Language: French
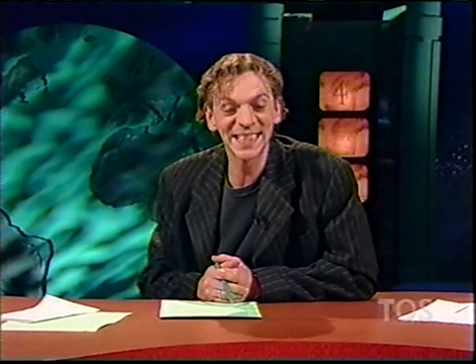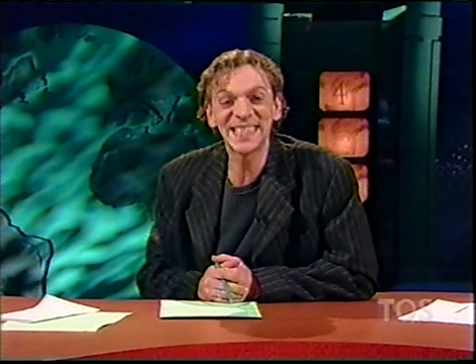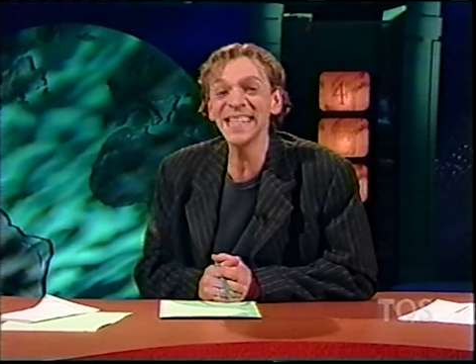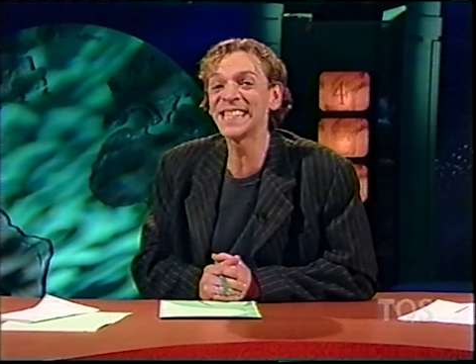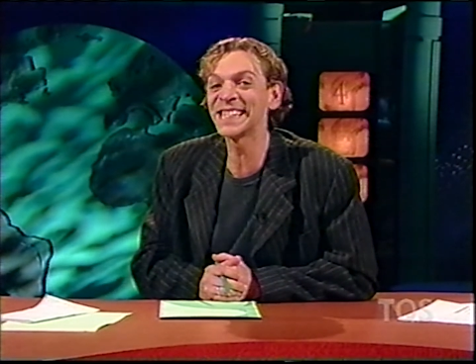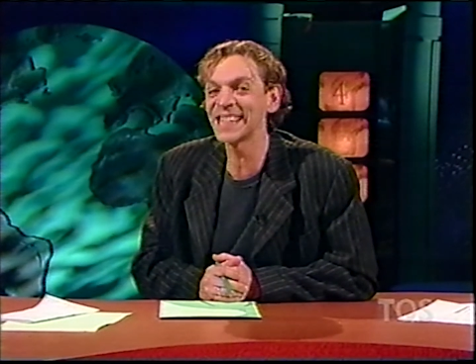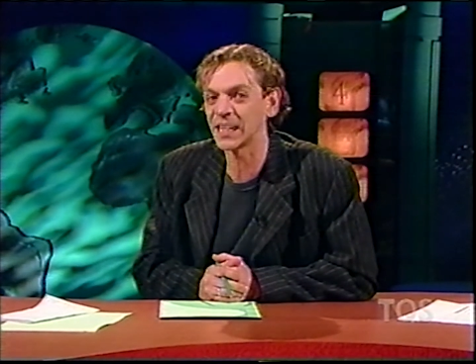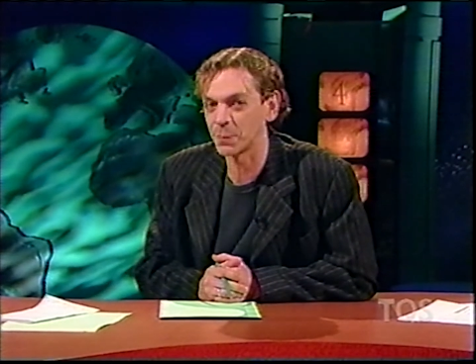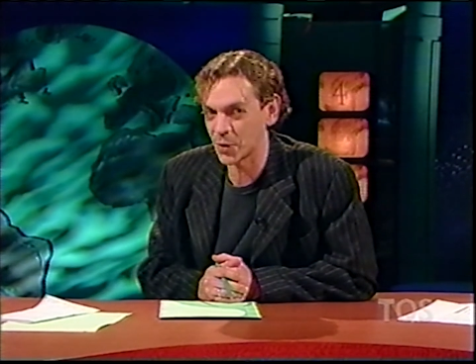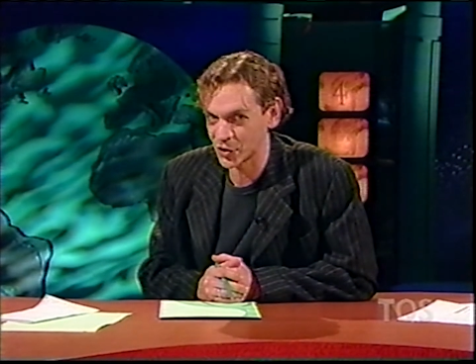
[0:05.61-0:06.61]

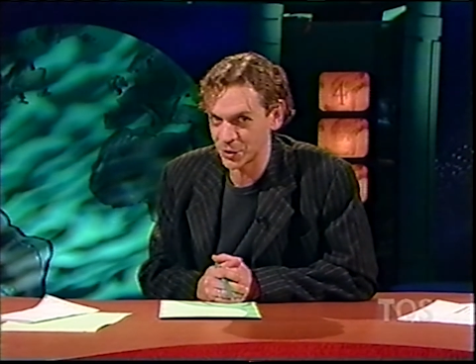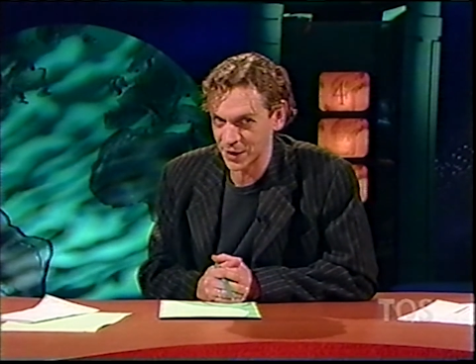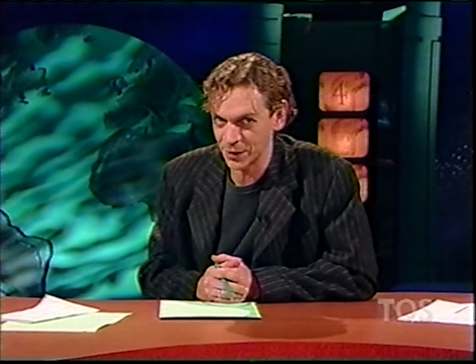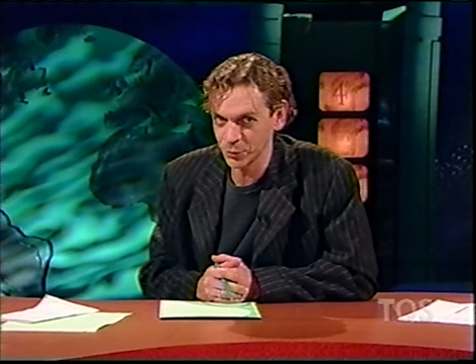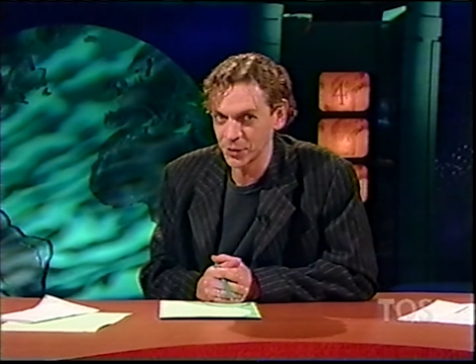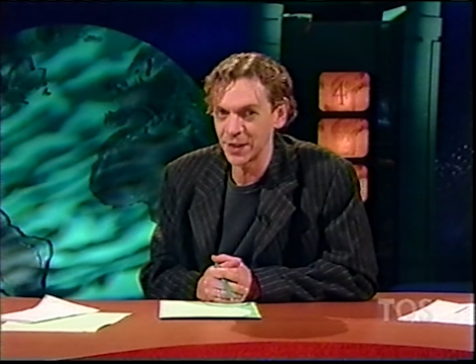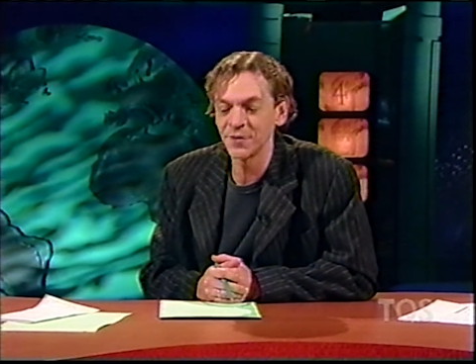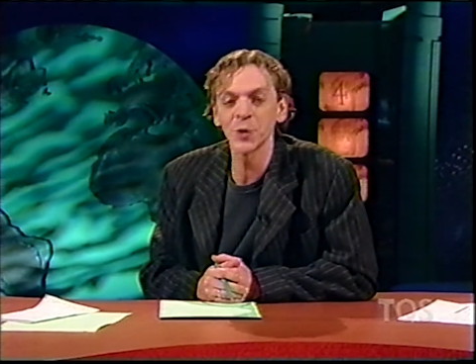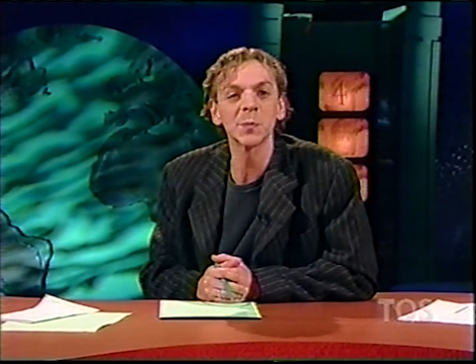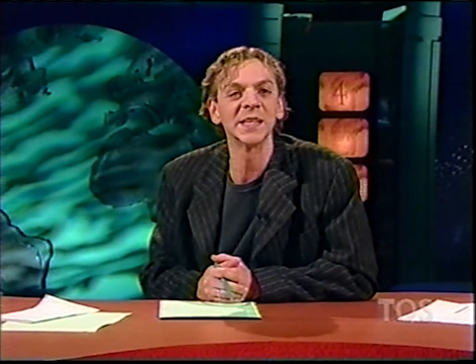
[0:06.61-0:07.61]
17 projets de canaux de
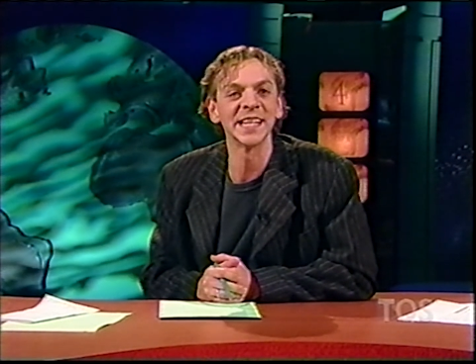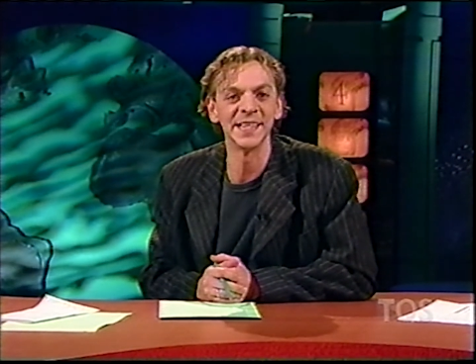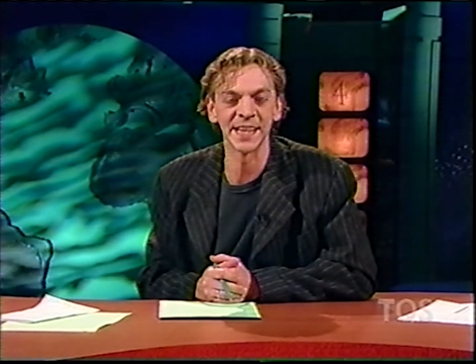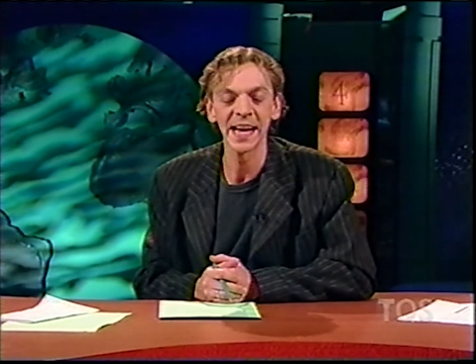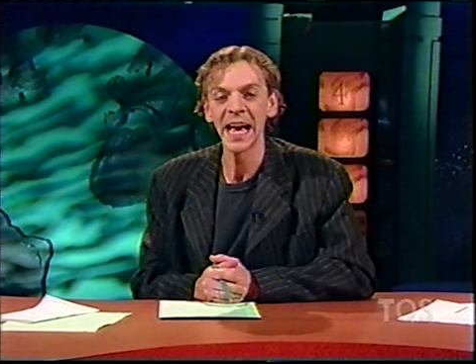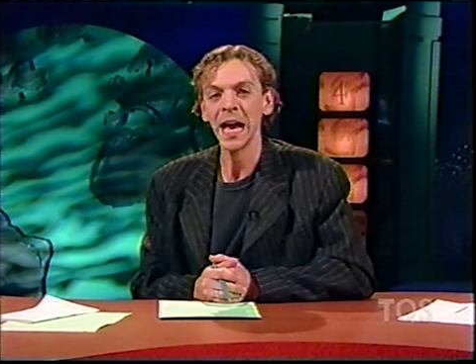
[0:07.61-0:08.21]
télévision spécialisés.